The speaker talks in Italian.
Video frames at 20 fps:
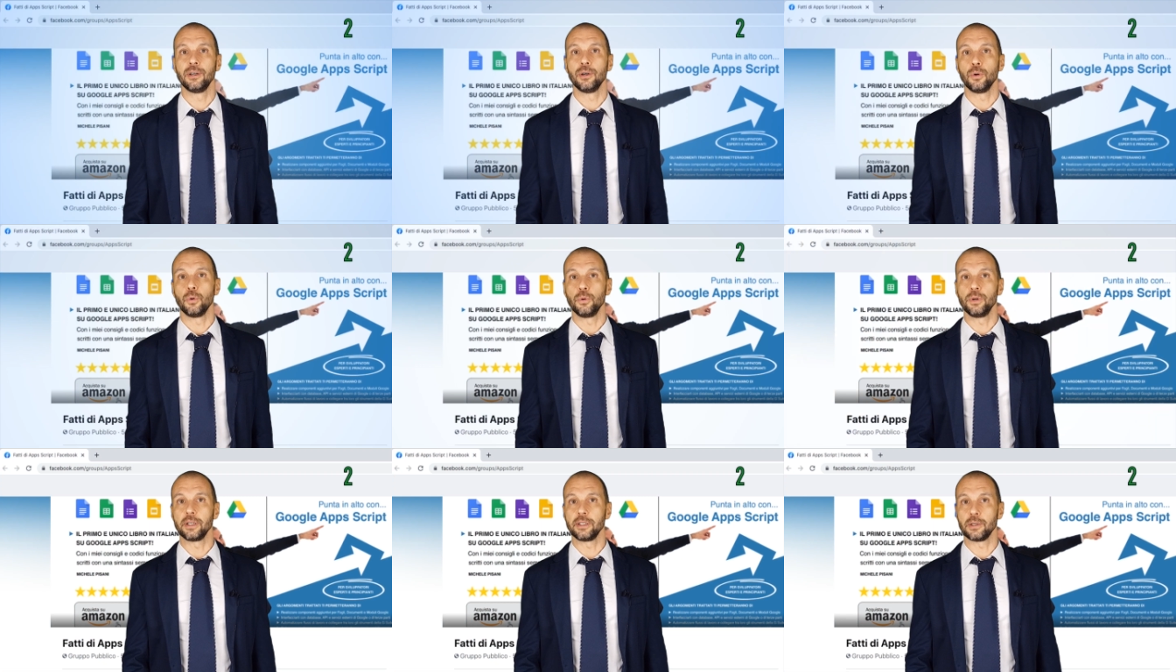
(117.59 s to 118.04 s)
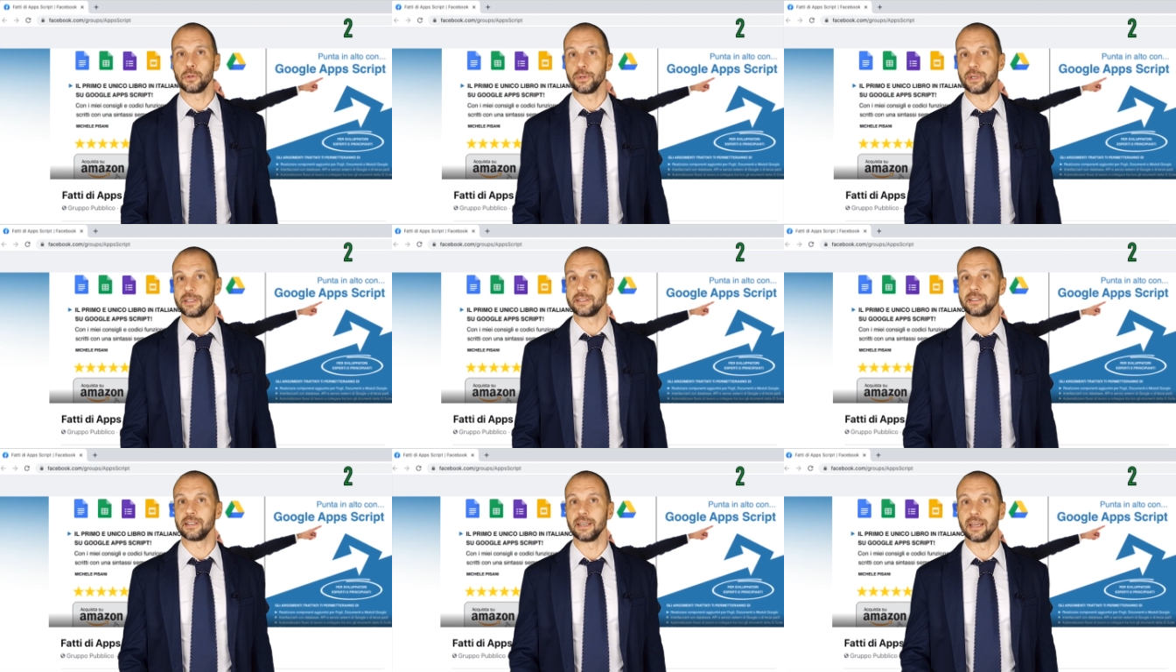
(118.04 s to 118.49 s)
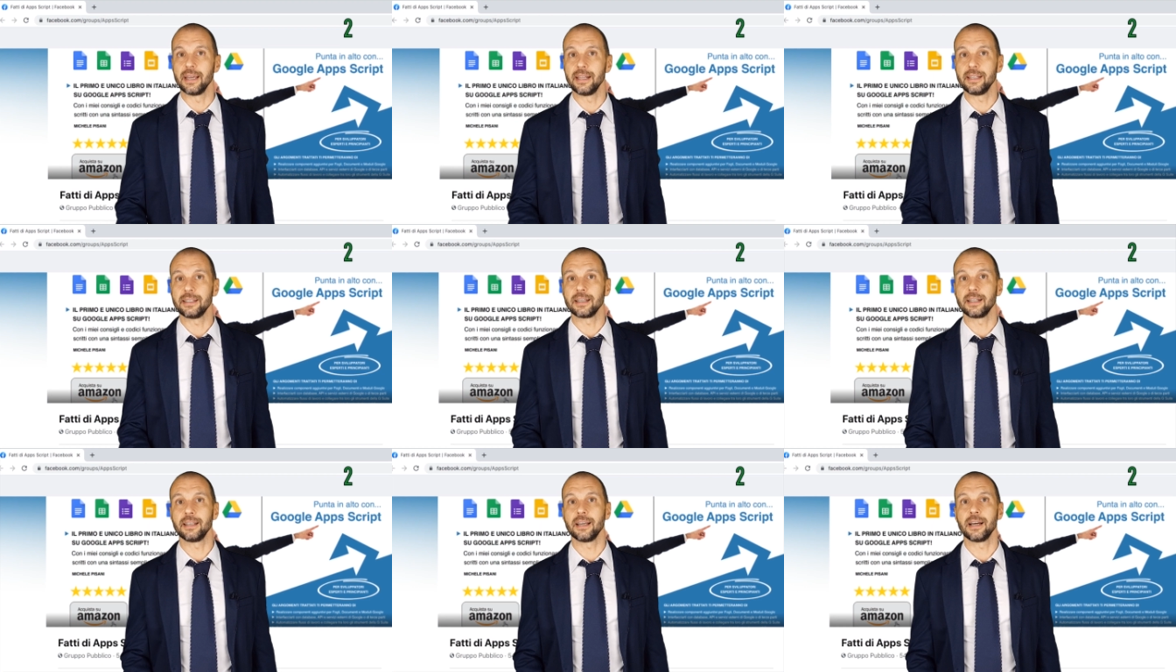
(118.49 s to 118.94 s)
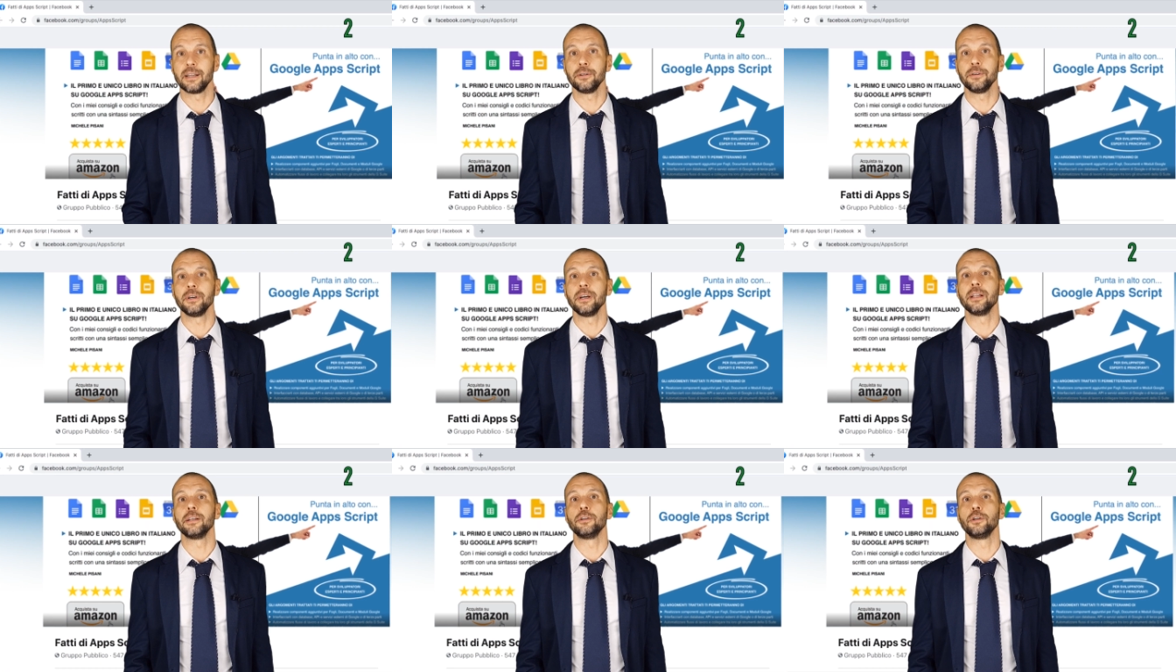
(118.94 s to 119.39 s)
Una di queste, in
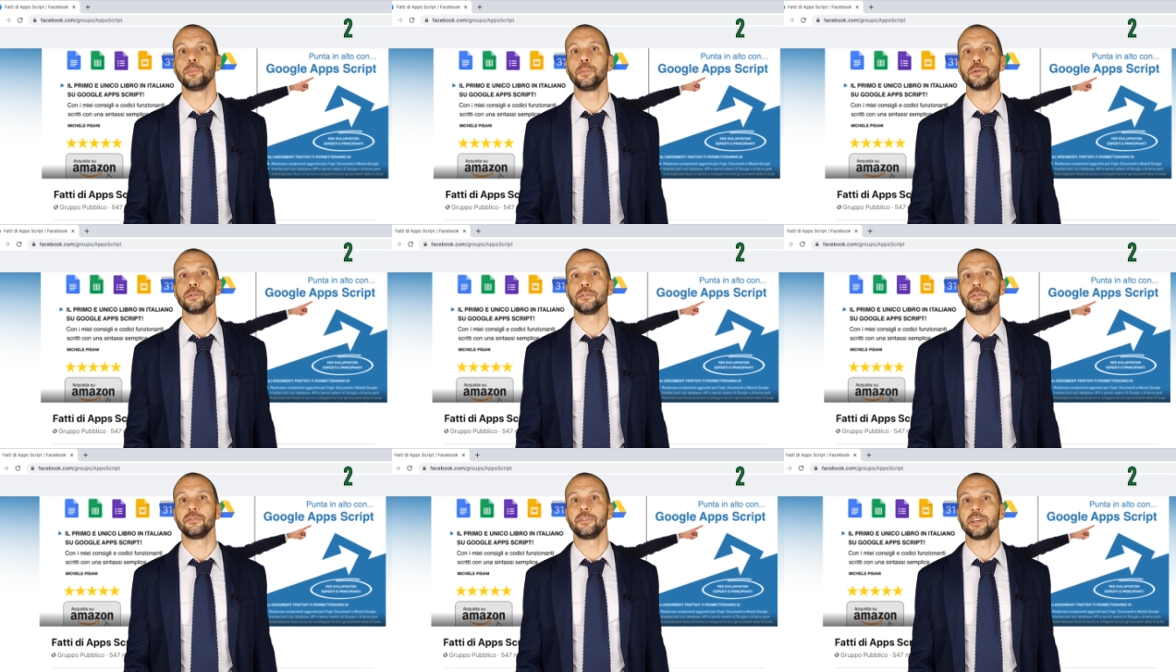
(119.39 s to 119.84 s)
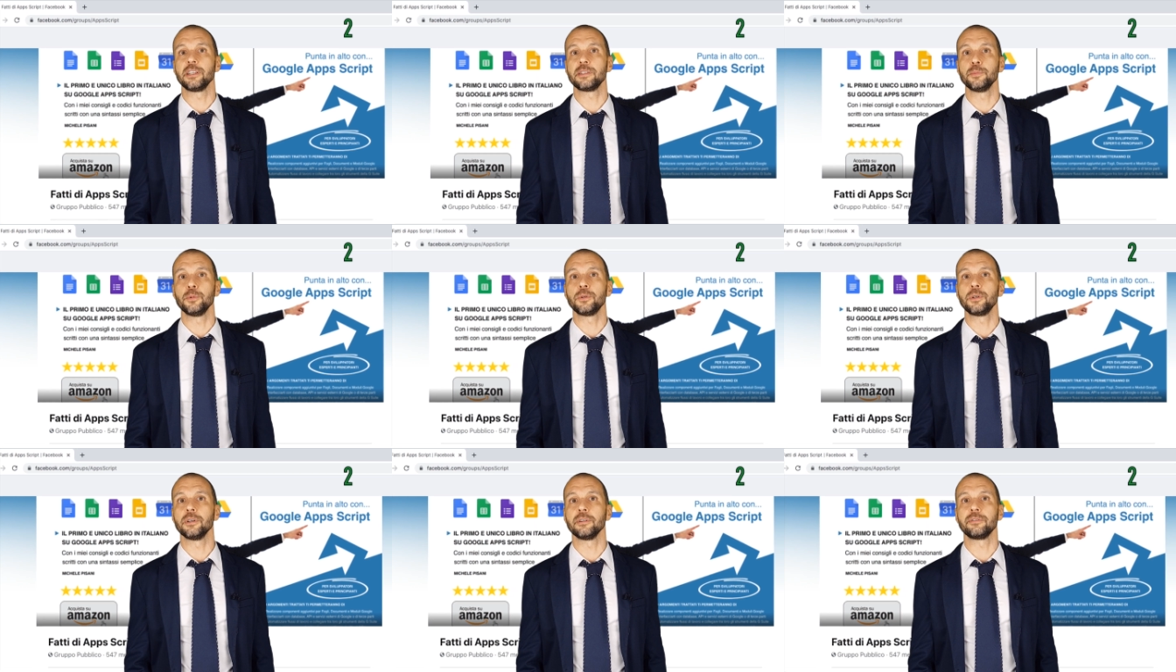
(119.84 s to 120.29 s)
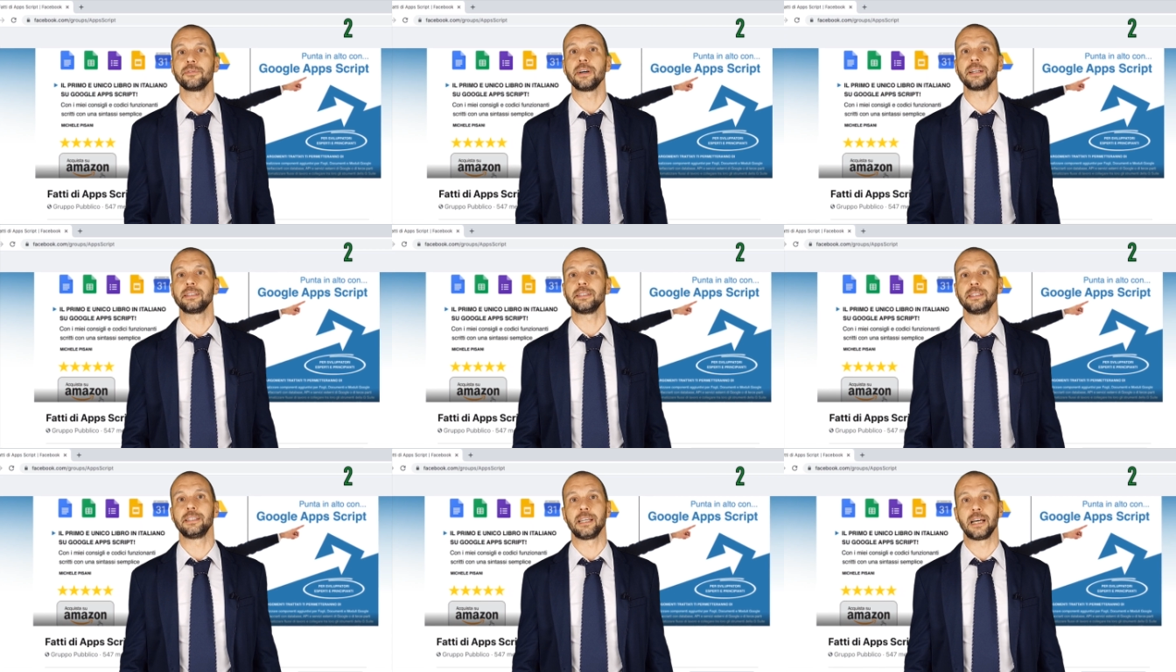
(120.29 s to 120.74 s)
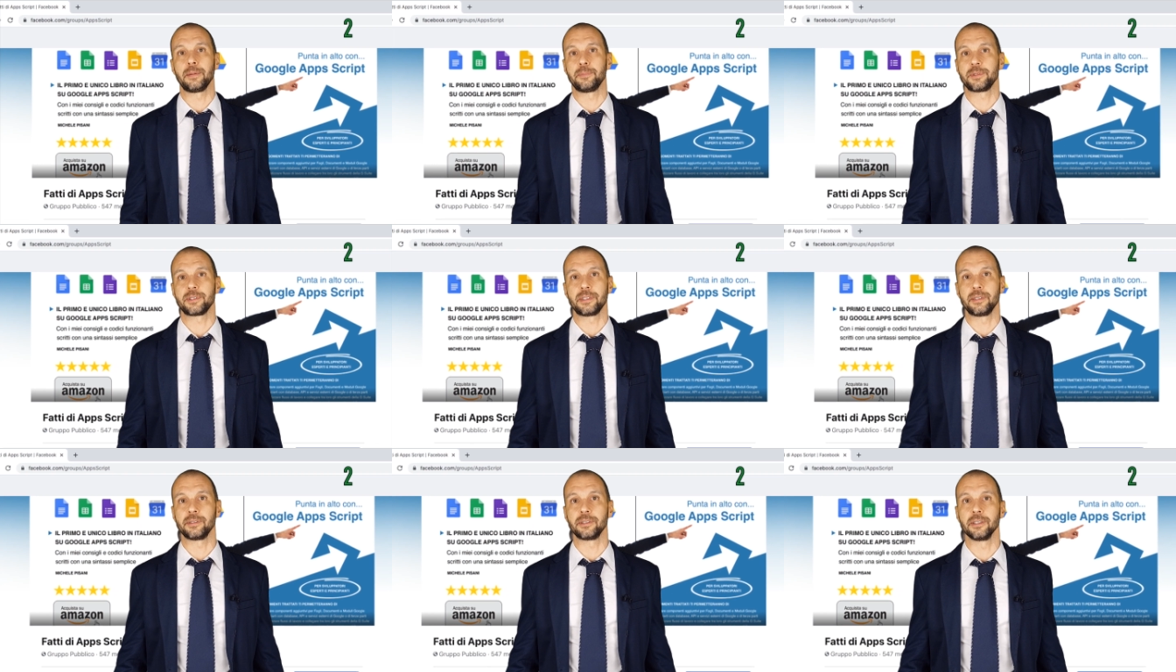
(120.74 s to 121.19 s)
italiano, è il gruppo su Facebook Fatti di
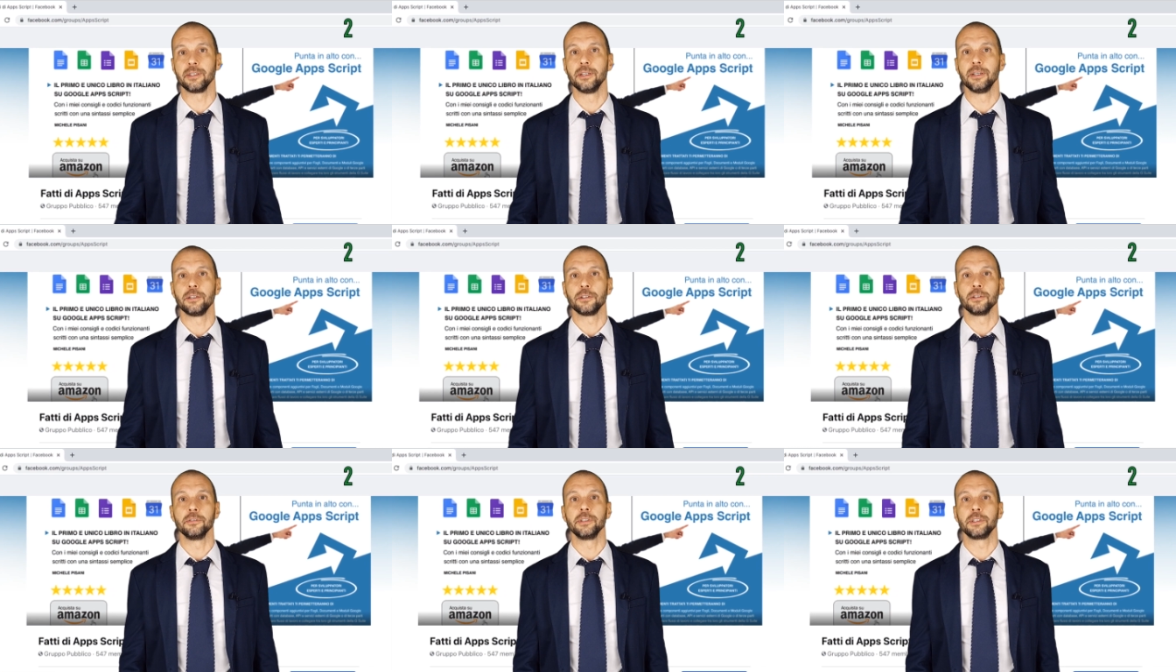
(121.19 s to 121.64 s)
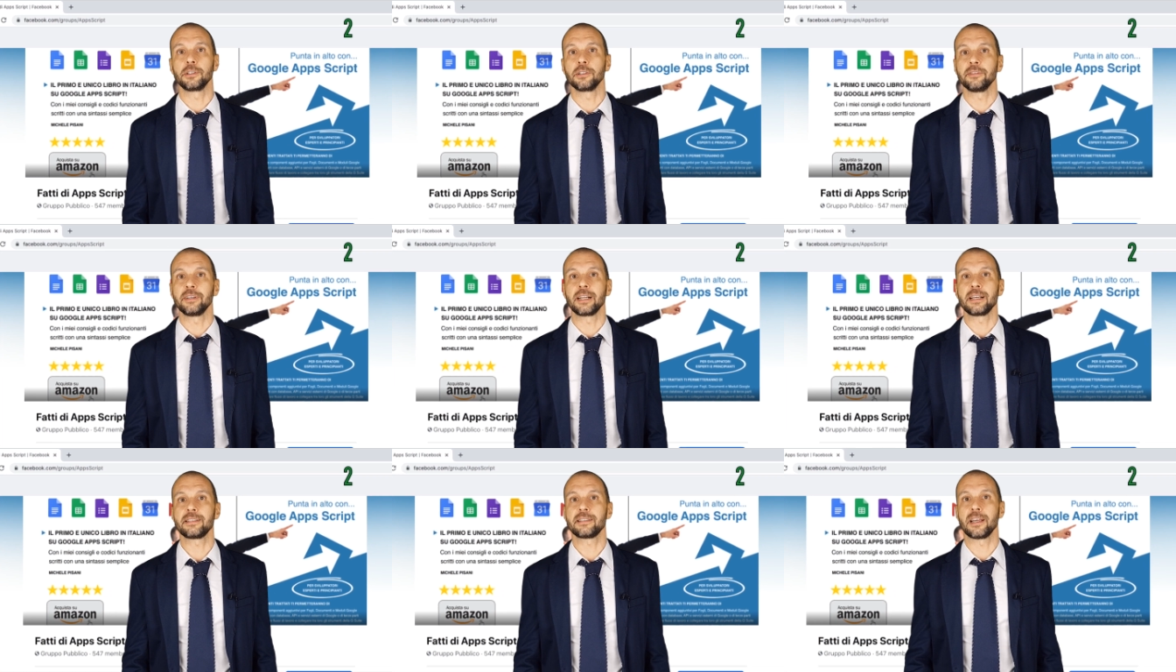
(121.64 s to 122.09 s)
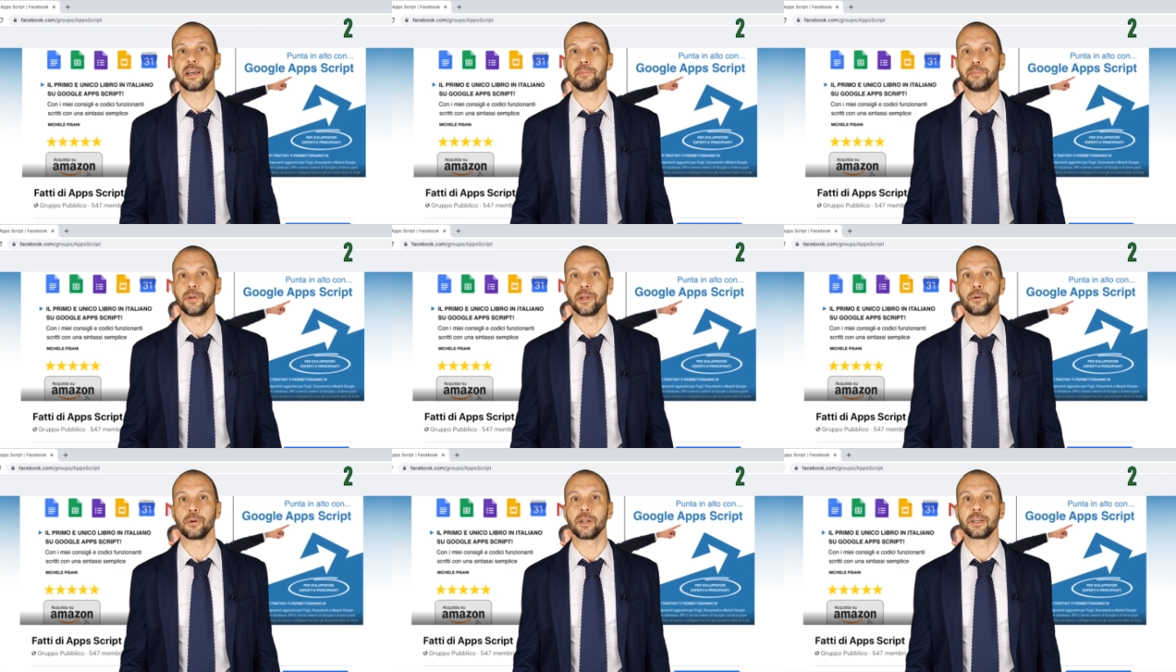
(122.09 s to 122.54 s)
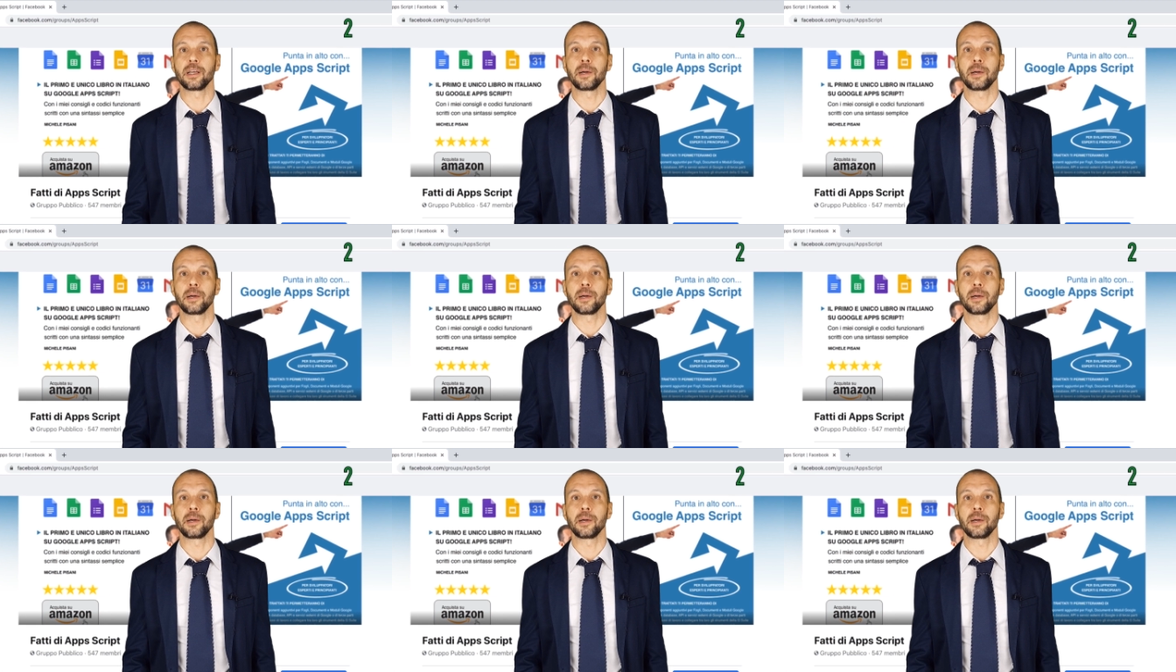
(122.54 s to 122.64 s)
AppScript, dove troverai sempre qualche